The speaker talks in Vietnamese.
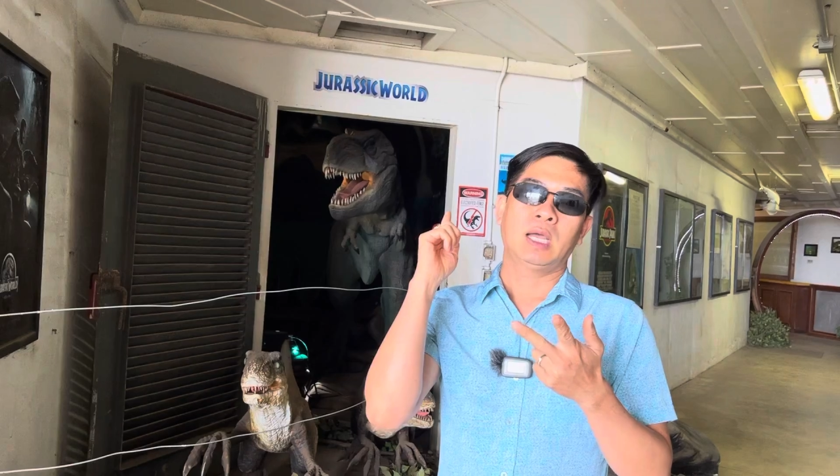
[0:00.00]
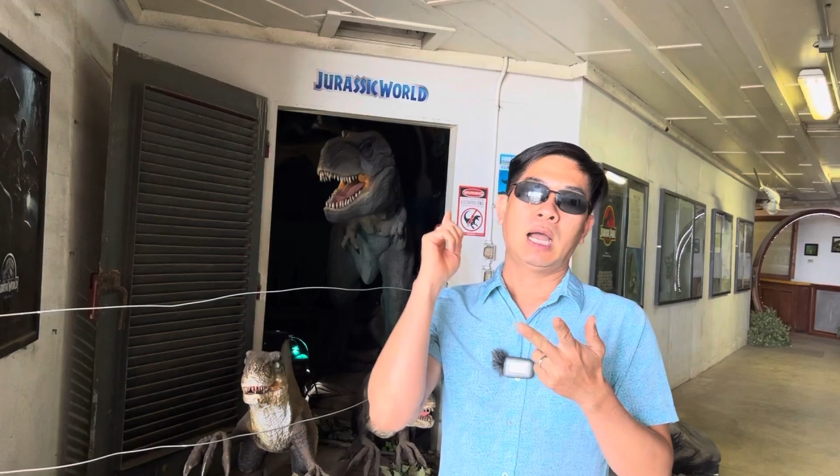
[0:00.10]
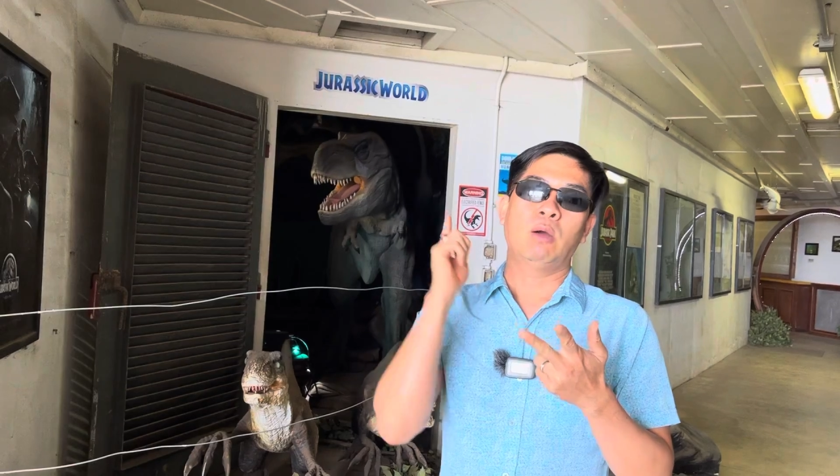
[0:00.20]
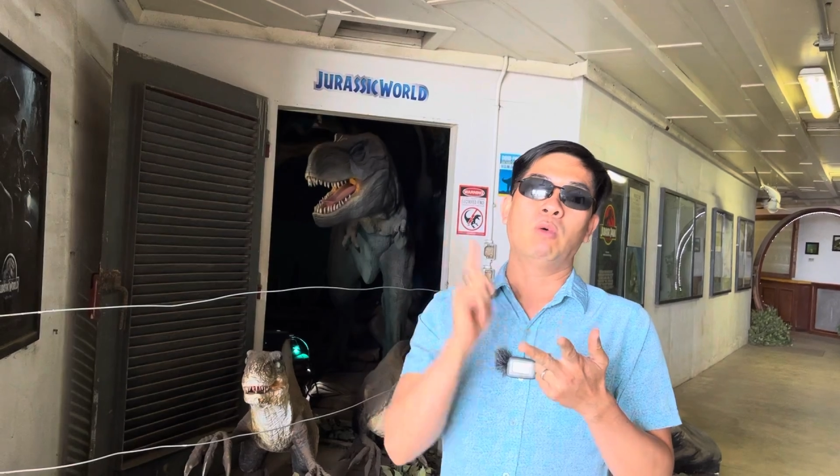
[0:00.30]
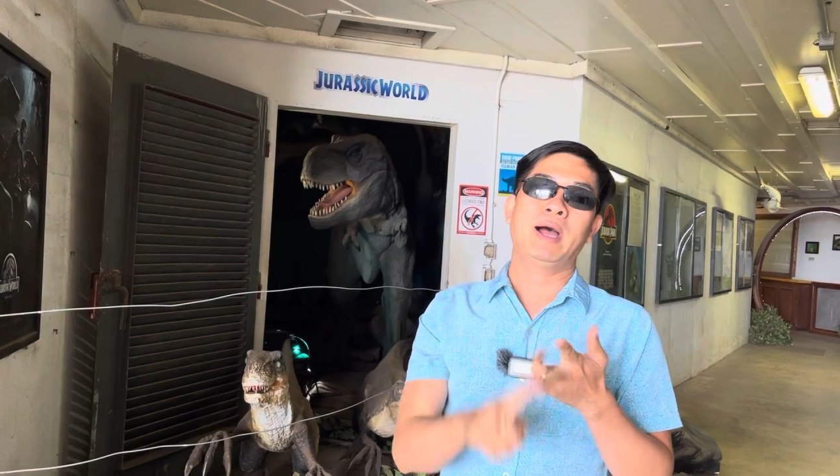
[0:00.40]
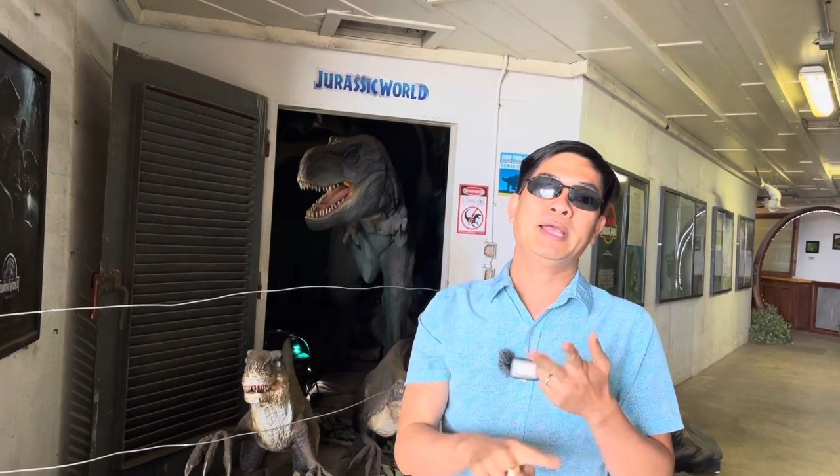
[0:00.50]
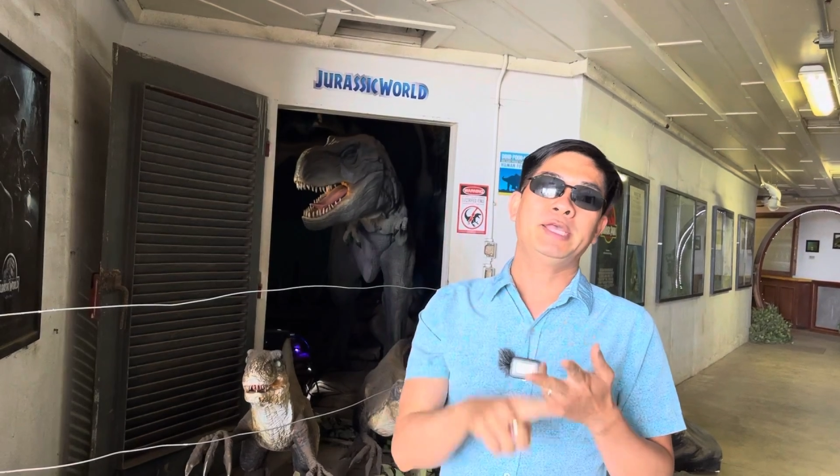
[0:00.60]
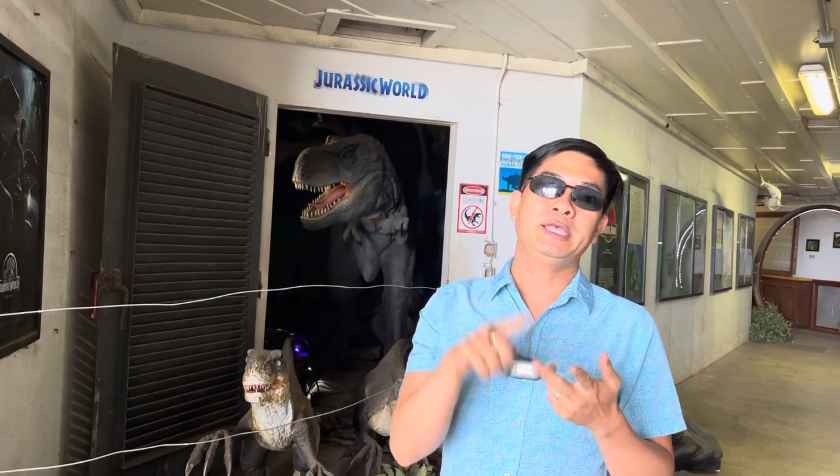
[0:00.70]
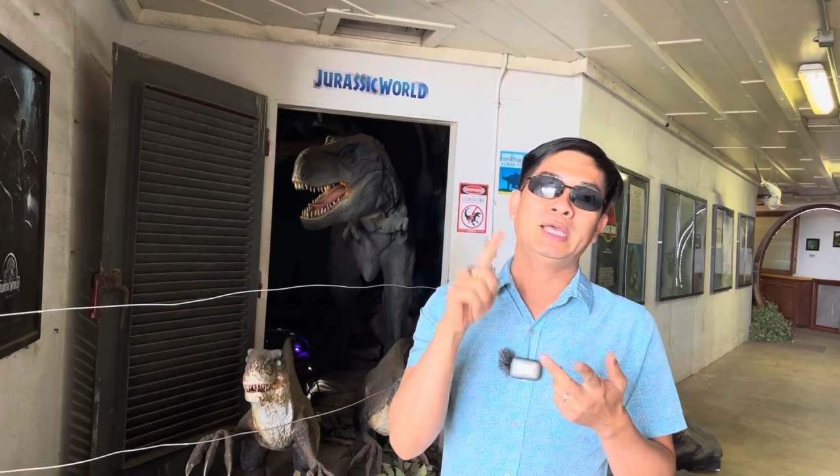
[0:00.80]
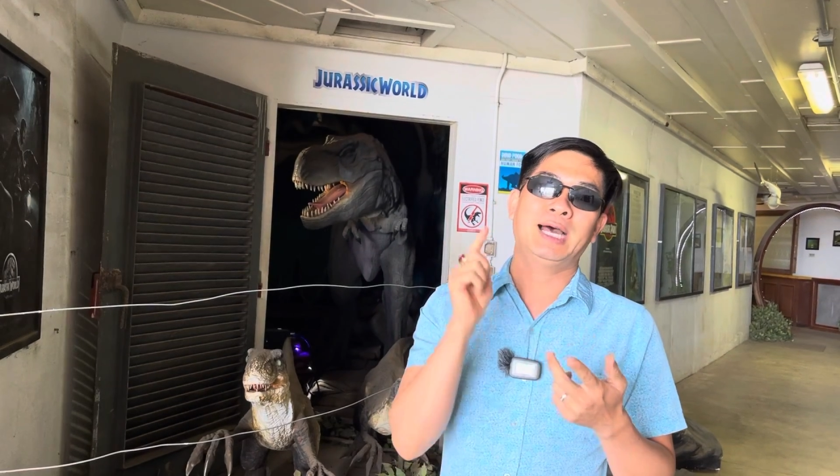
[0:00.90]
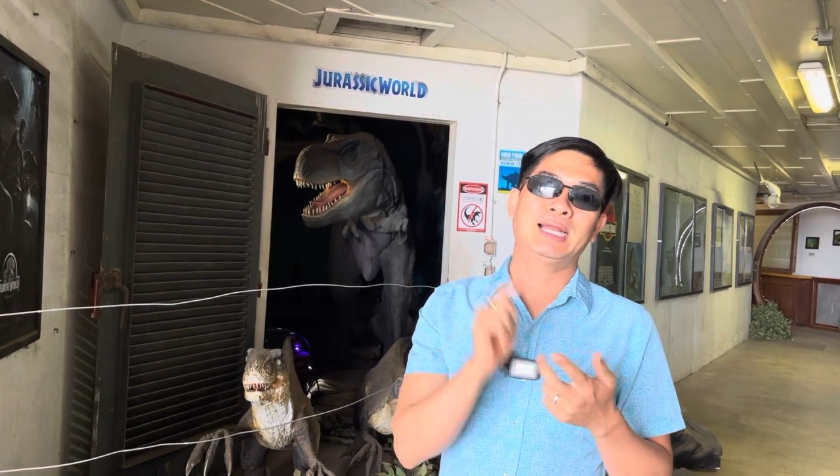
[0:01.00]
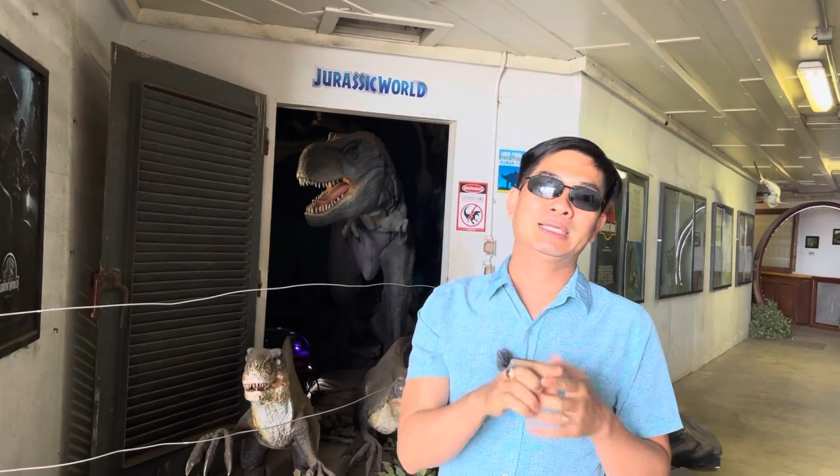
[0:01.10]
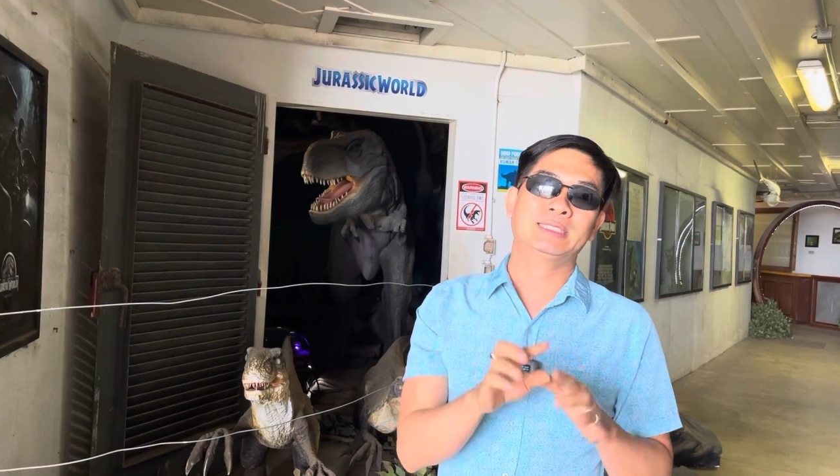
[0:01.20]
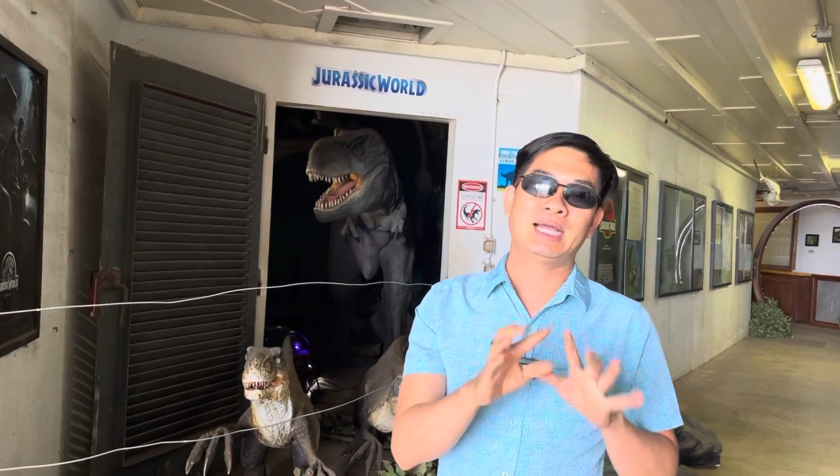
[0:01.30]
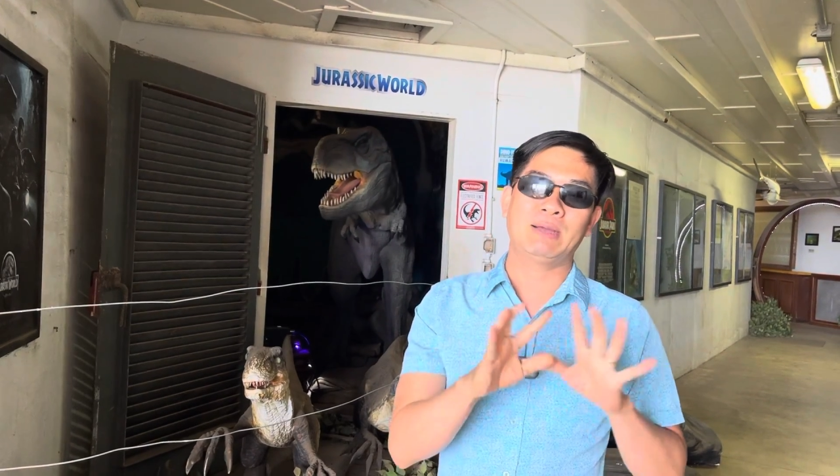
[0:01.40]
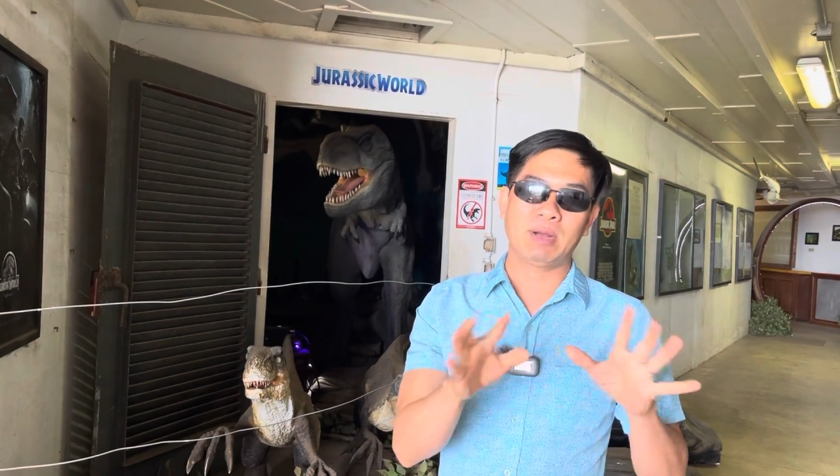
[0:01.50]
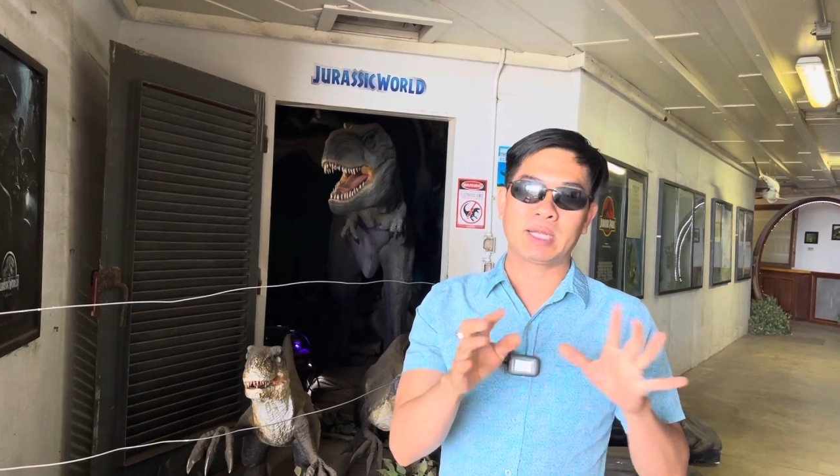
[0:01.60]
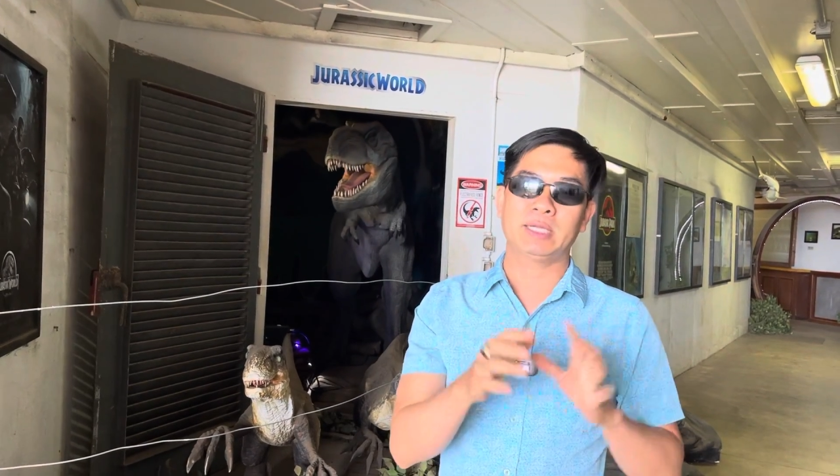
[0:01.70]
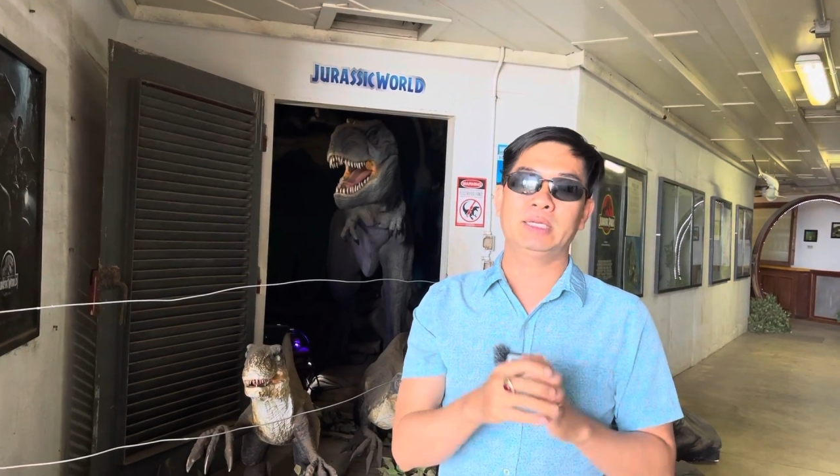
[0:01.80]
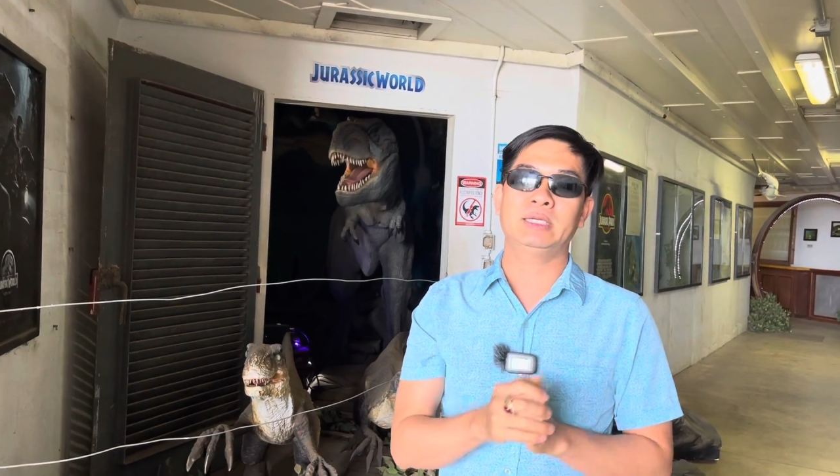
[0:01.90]
Hawaii, Alaska bất
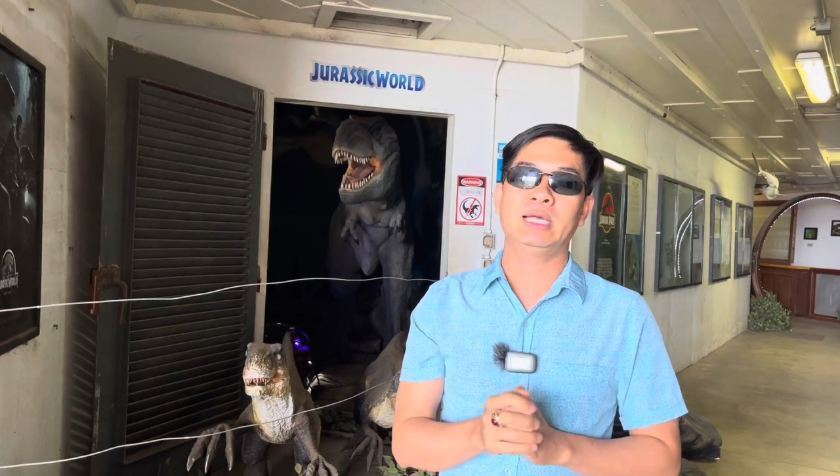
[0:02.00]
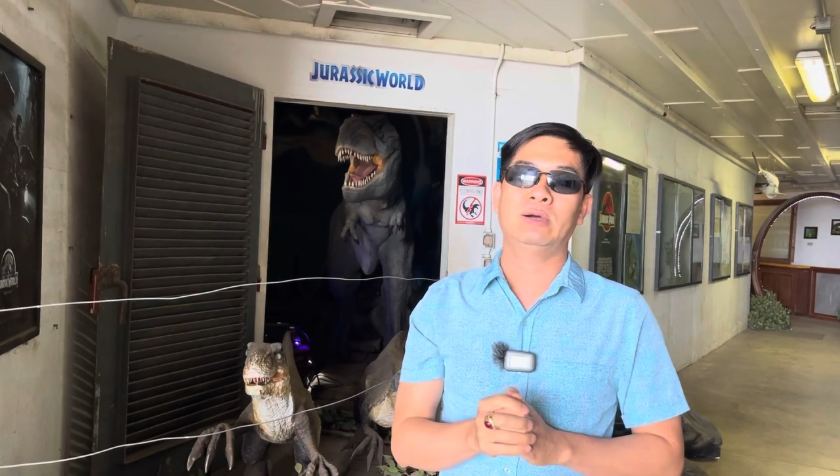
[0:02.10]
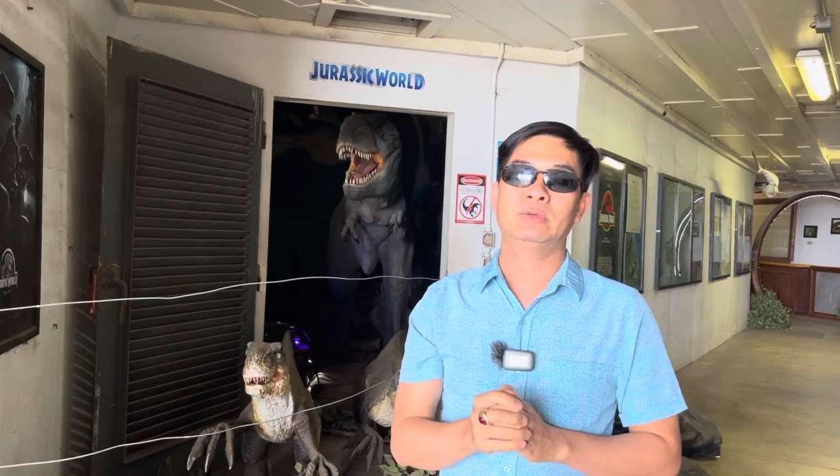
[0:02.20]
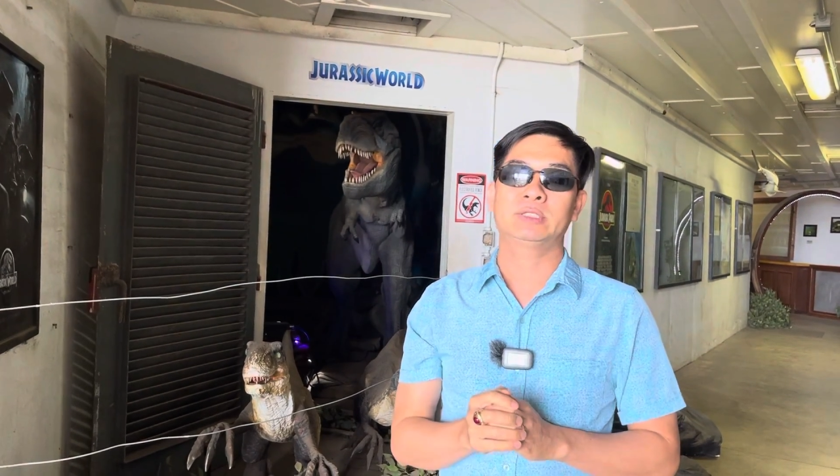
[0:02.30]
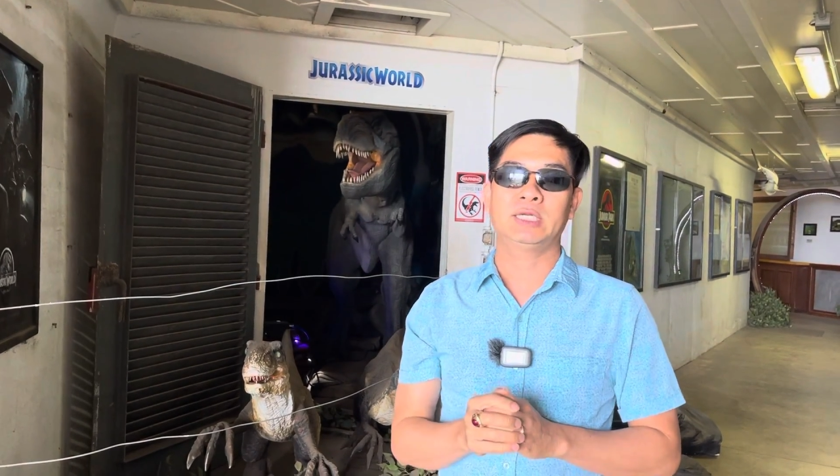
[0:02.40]
kỳ nơi đâu